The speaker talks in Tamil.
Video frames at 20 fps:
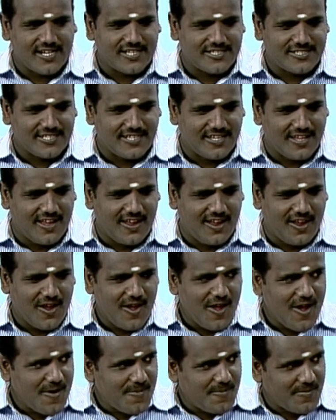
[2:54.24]
கழித்து
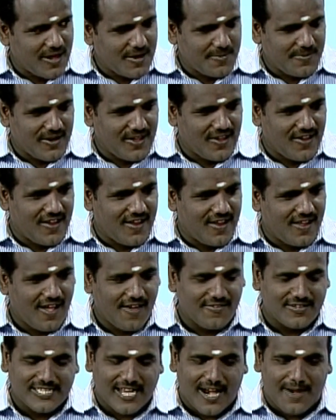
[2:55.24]
மறுபடியும்
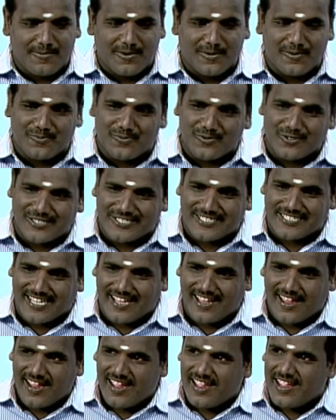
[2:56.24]
அவர் சாப்பிட்டுக்கிட்டு முடிச்சுட்டு
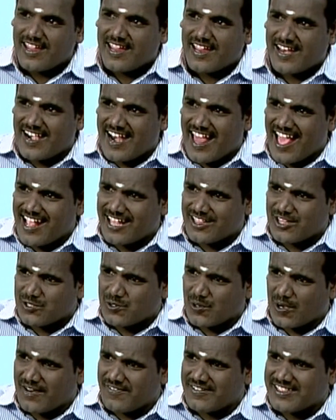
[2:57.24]
என்னடா ஏதோ
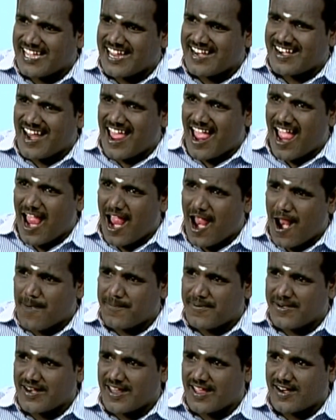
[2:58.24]
சொல்ல வந்து என்ன
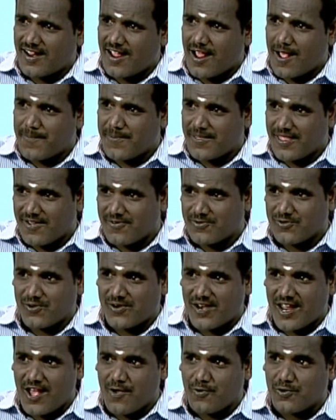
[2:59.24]
அப்படின்னாரு அப்போ தான் அவன்
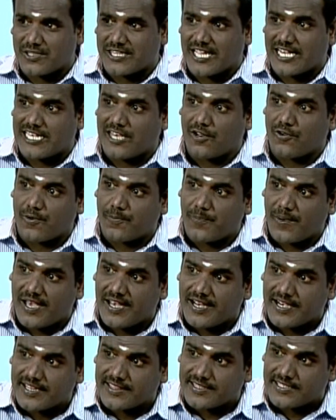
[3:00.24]
சொன்னான் உன் தட்டில் ஒரு பள்ளி
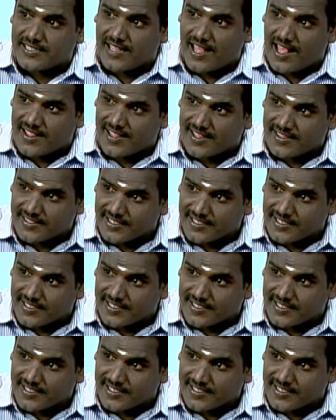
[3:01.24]
கிடந்தது அதான்